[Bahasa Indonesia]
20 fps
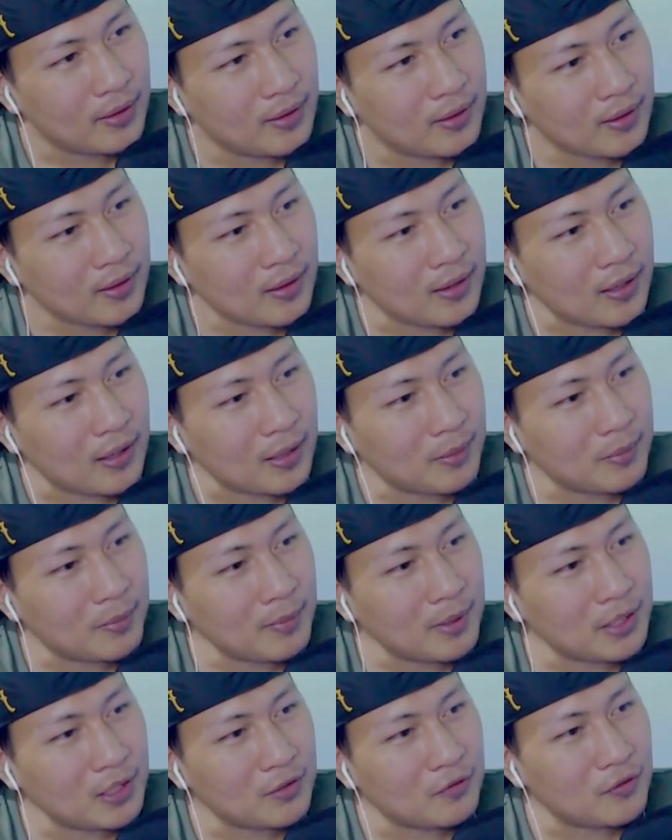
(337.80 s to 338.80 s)
Karena
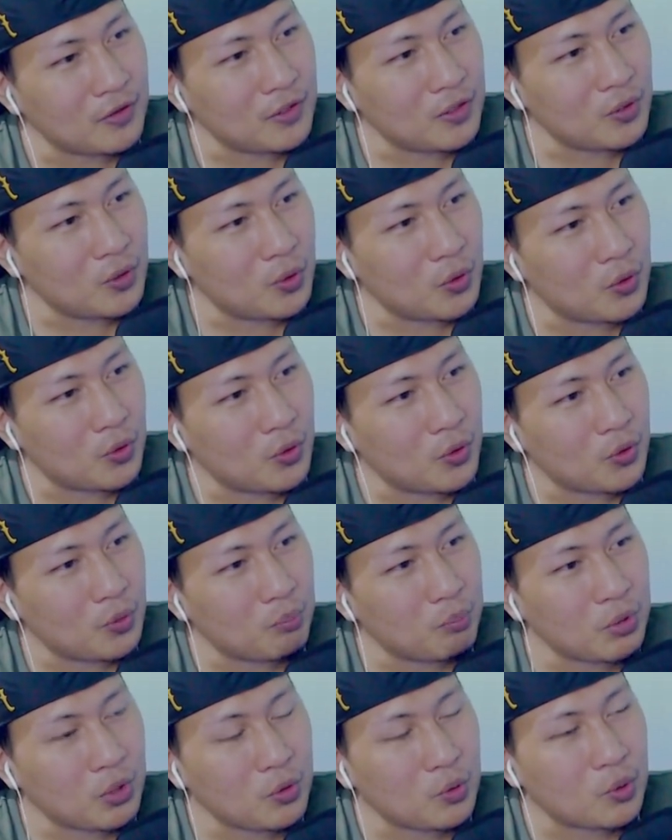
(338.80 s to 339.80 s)
memang di video
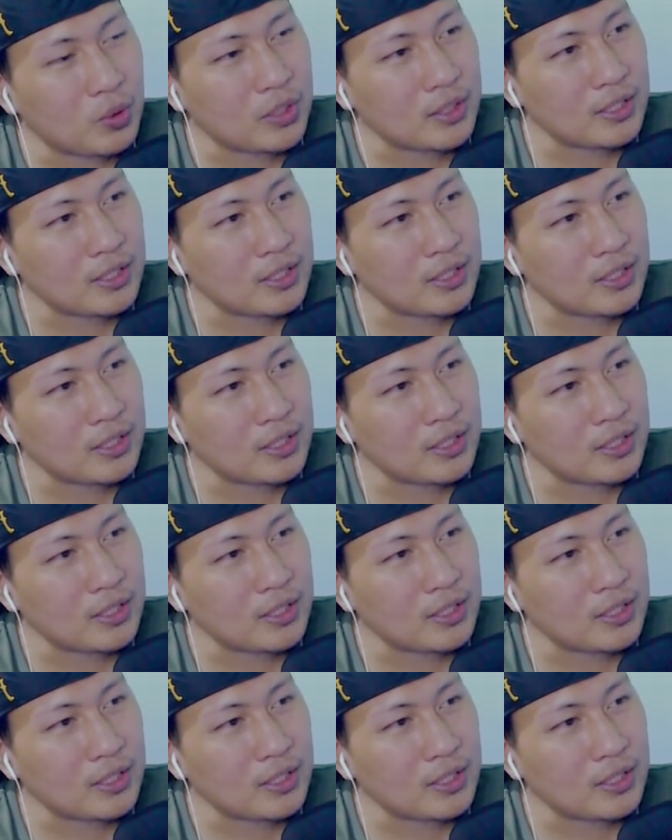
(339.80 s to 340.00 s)
minggu